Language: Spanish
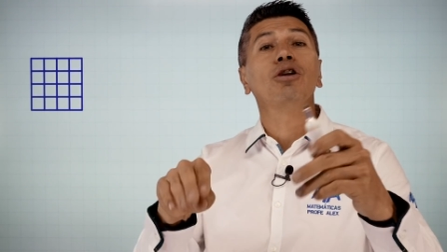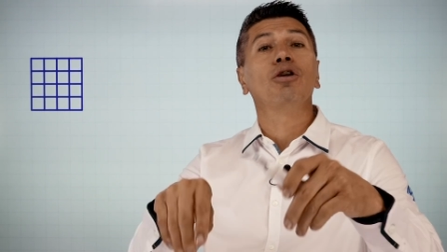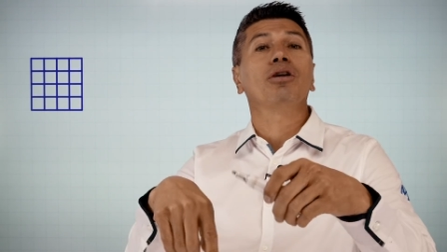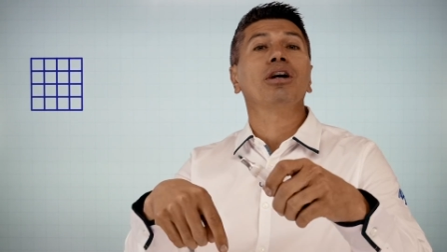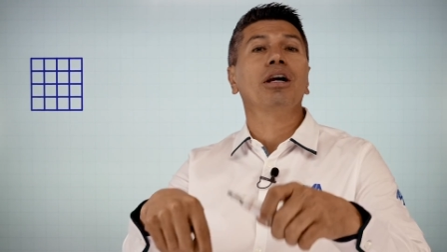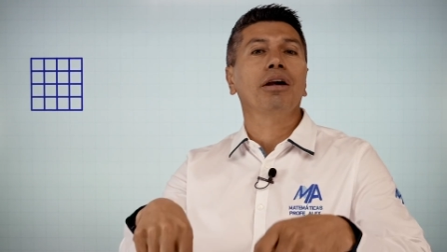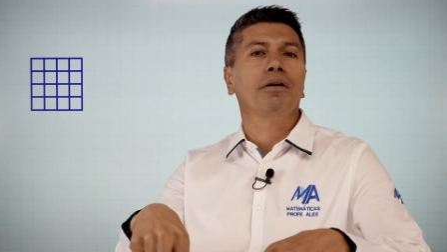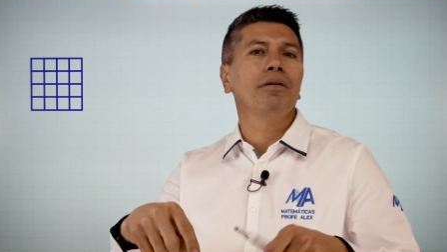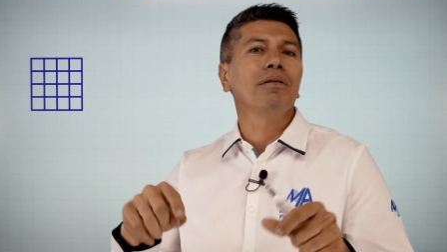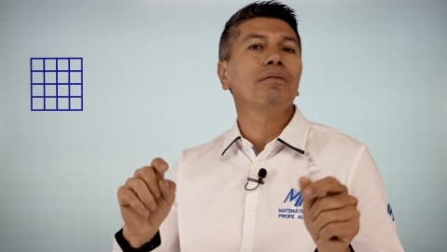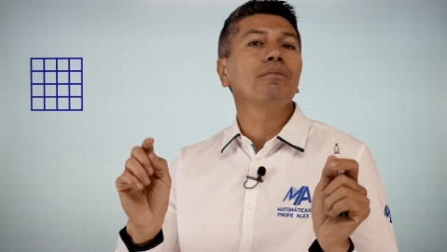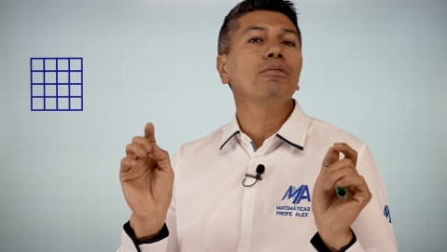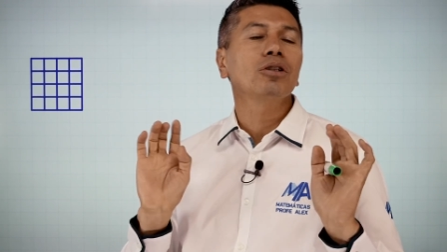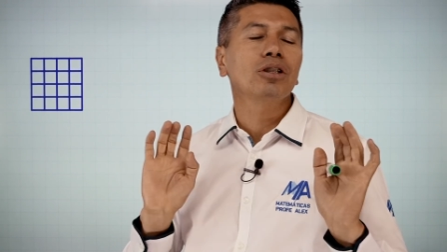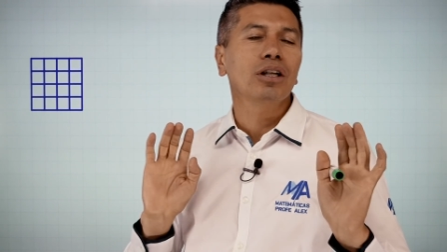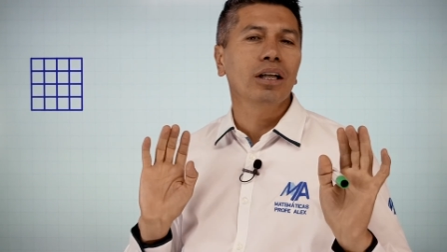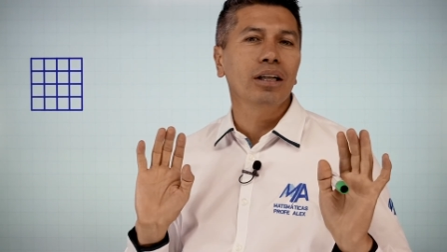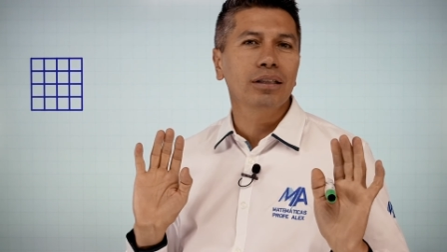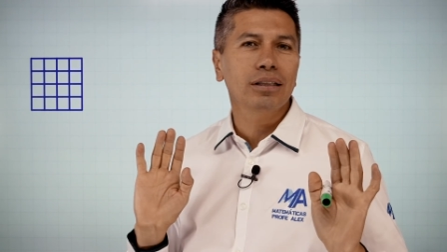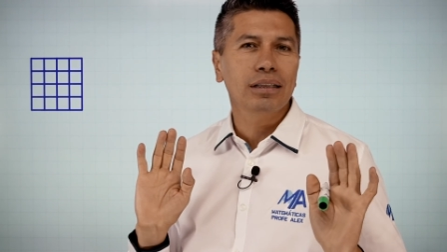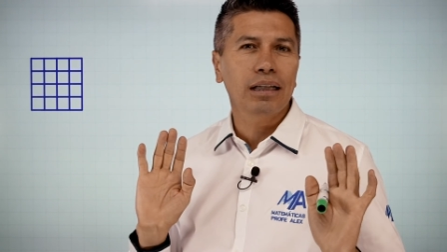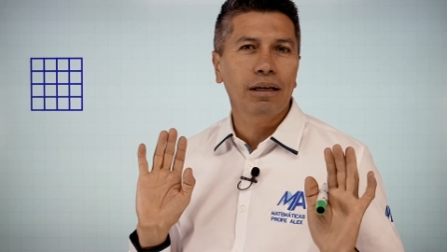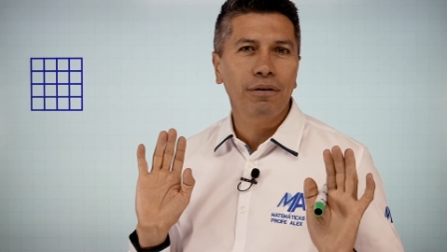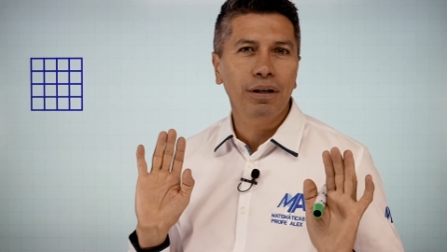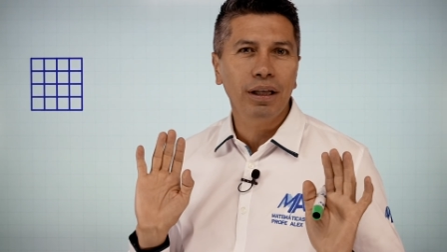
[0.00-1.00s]
lo que vimos en
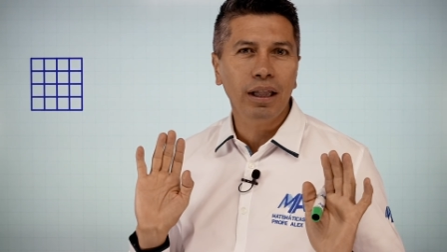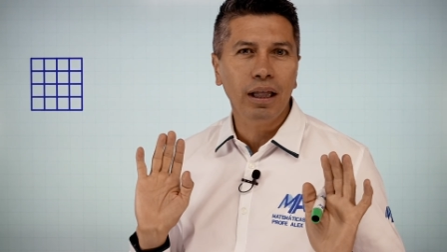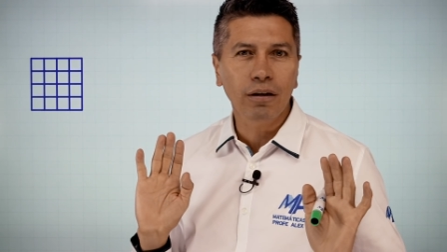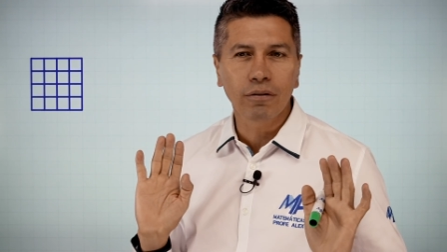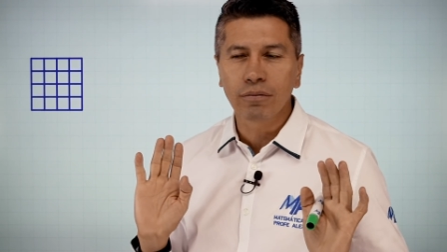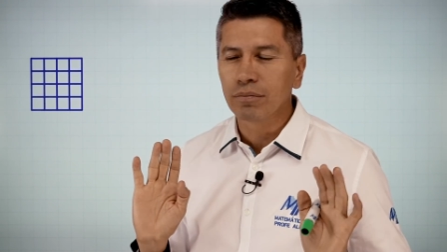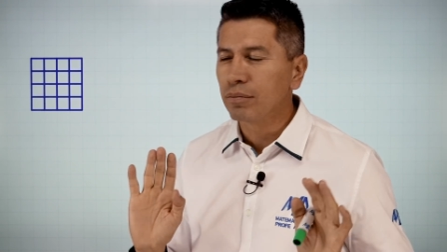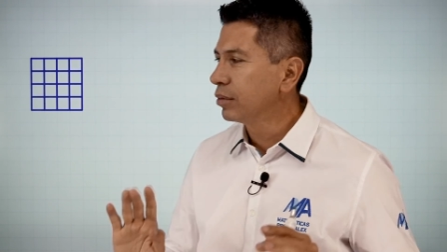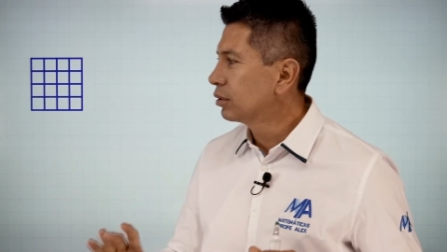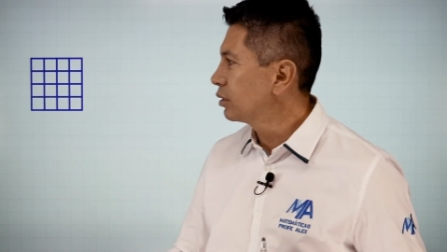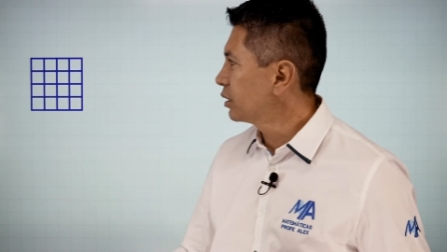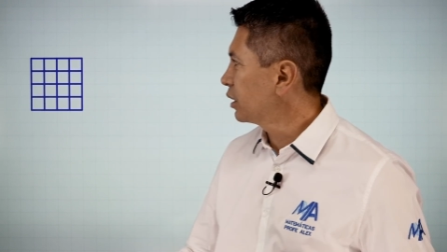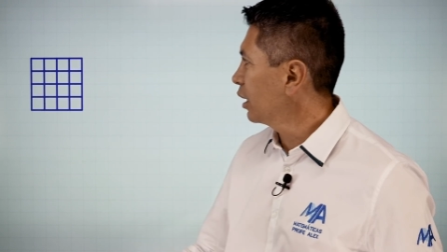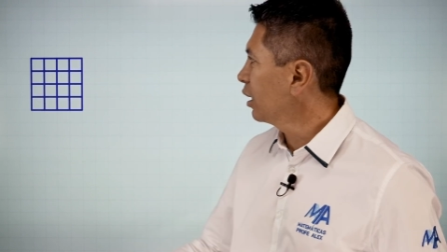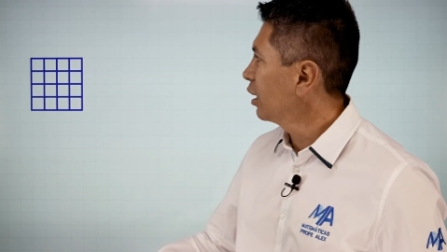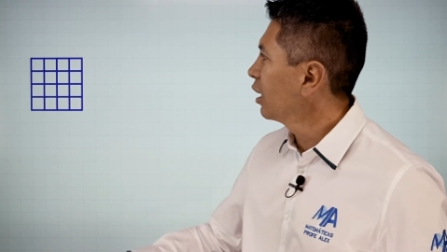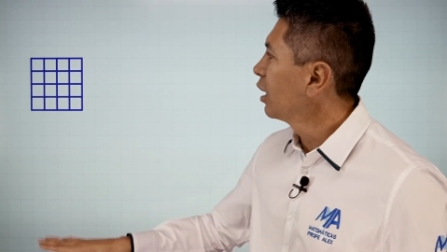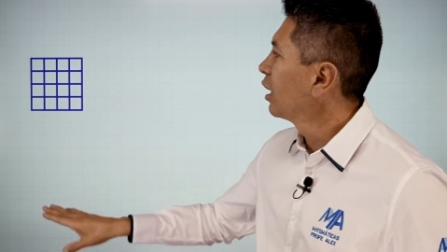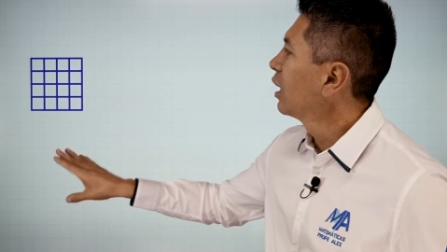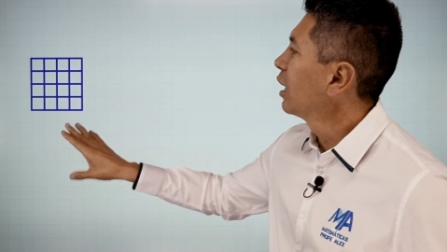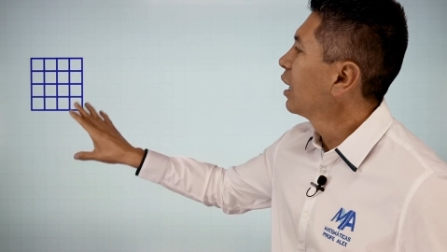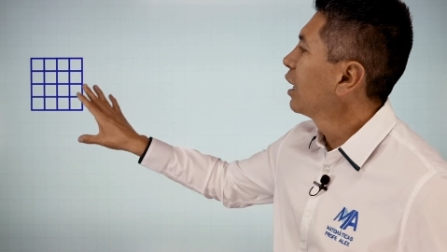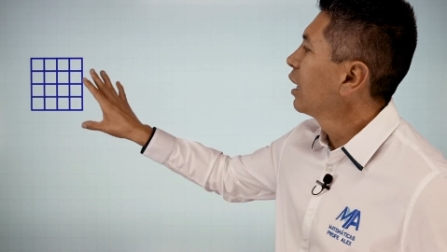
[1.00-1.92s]
este video. ¿sí?